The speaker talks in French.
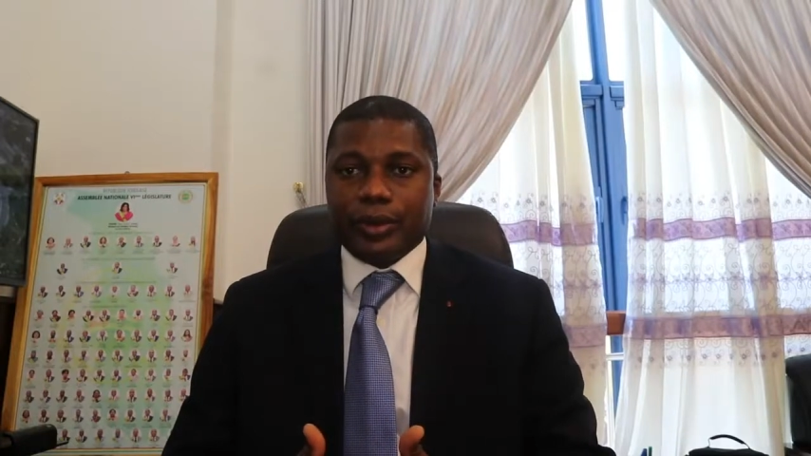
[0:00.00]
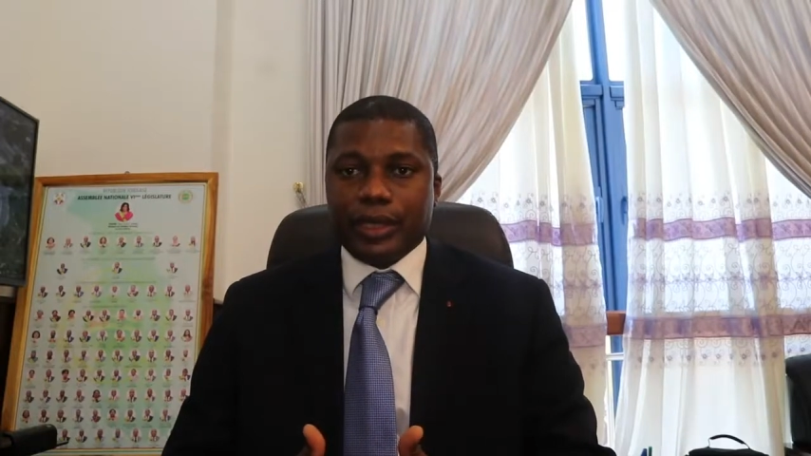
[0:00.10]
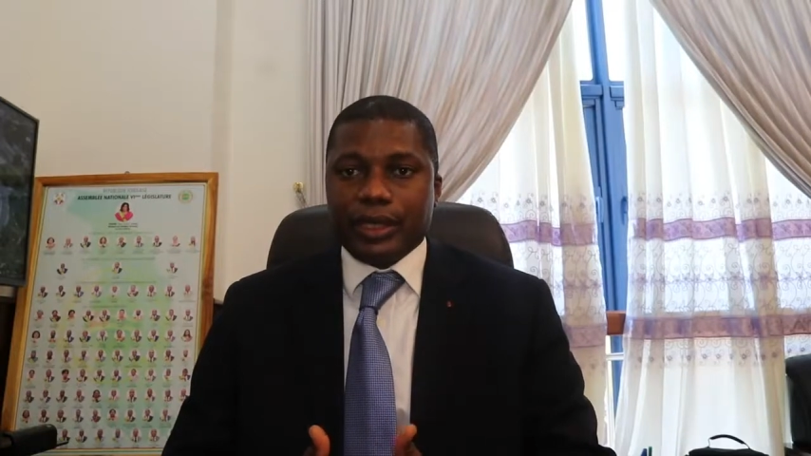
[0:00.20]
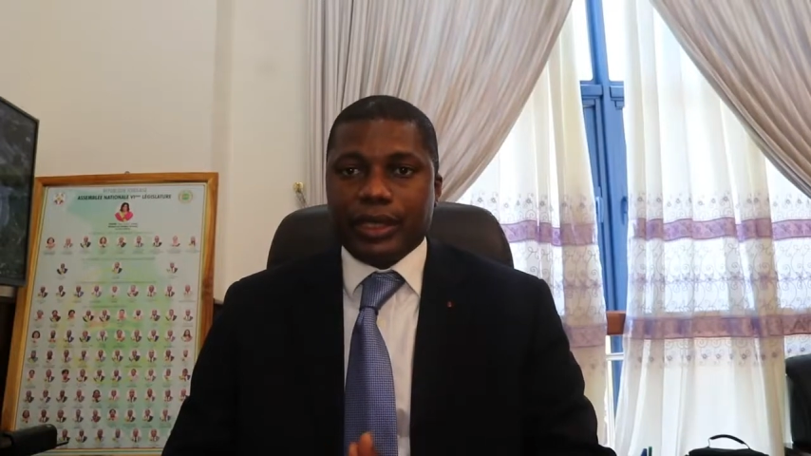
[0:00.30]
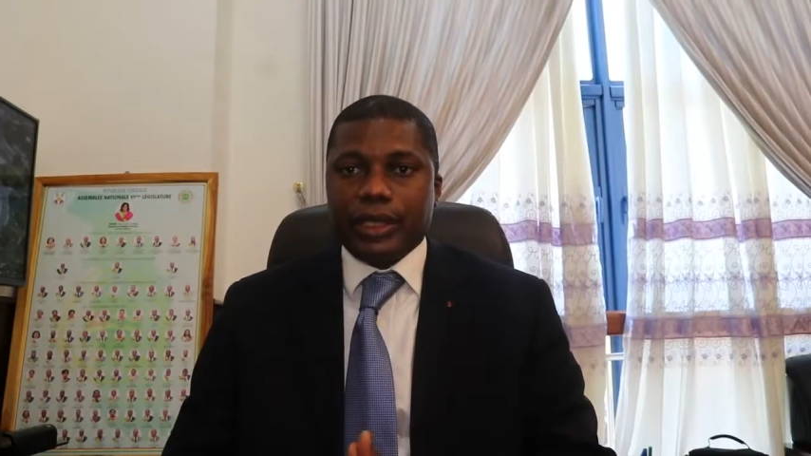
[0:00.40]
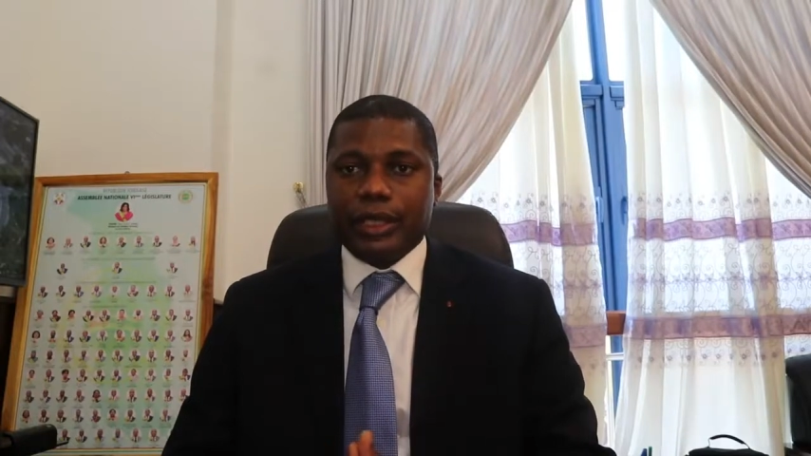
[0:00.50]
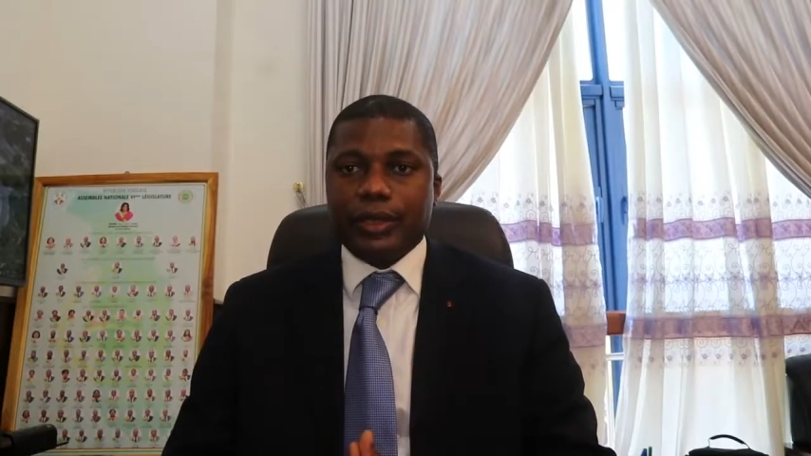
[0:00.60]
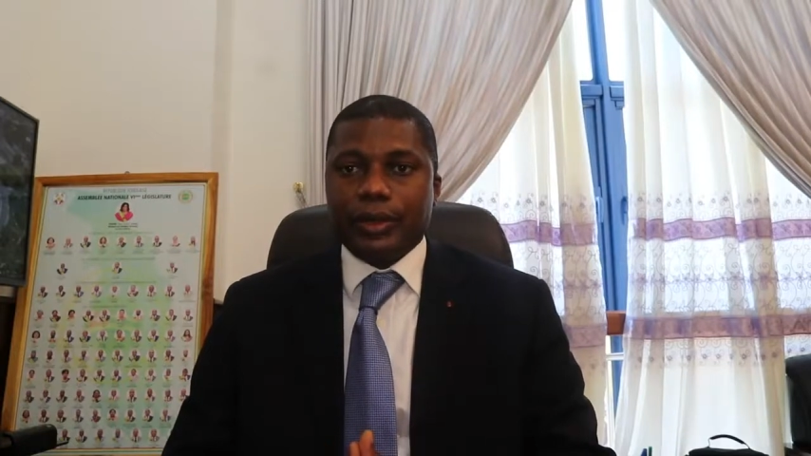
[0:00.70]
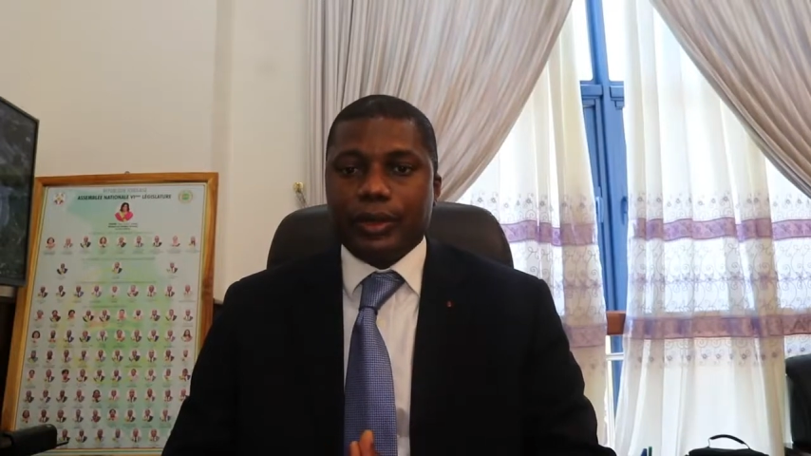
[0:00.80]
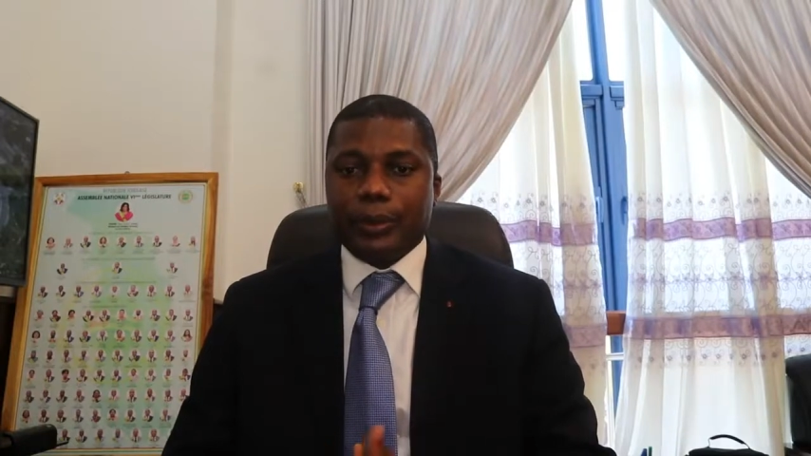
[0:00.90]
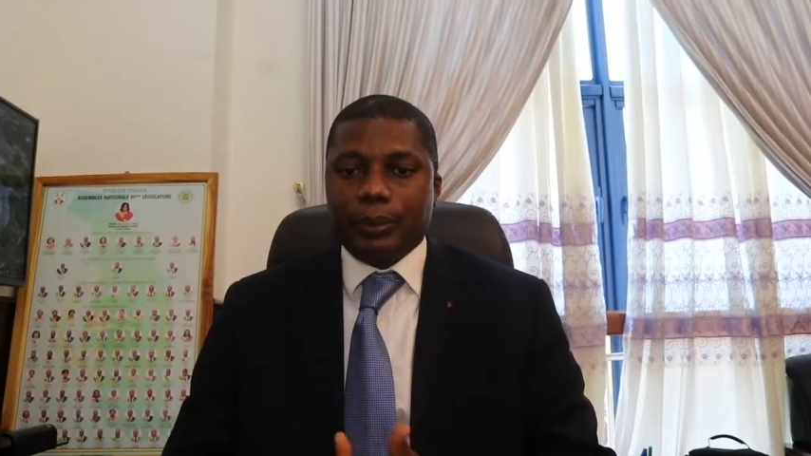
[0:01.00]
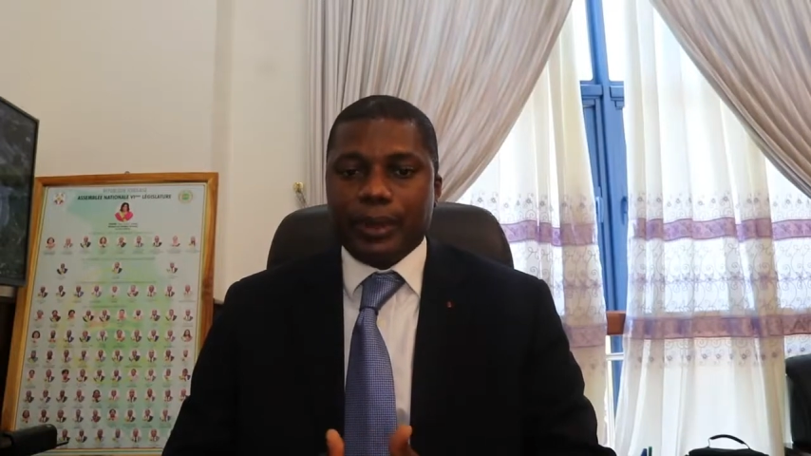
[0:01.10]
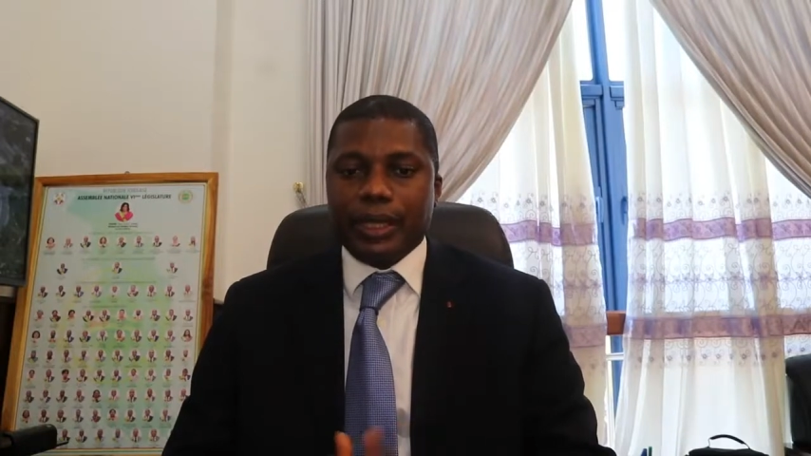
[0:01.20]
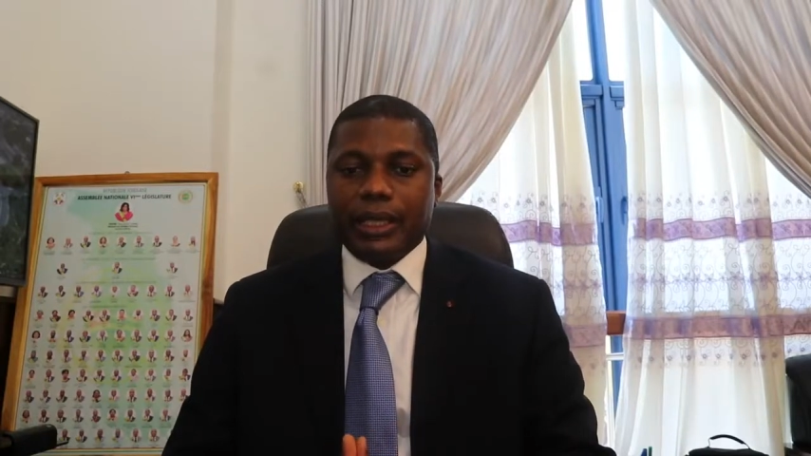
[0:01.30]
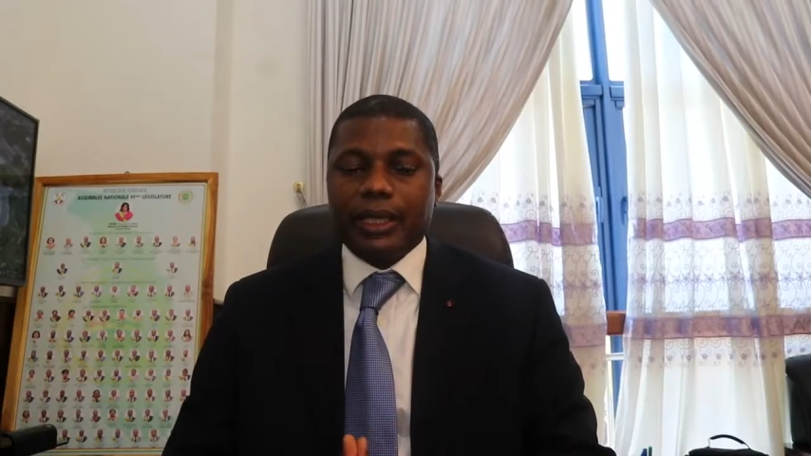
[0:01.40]
santé, de
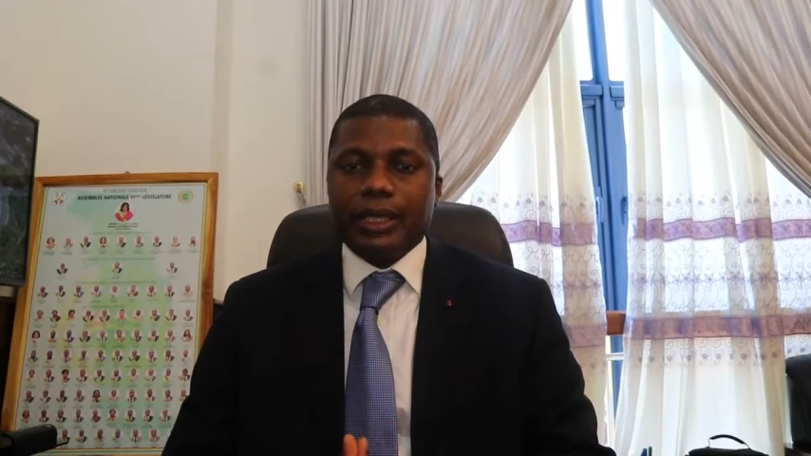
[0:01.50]
paix,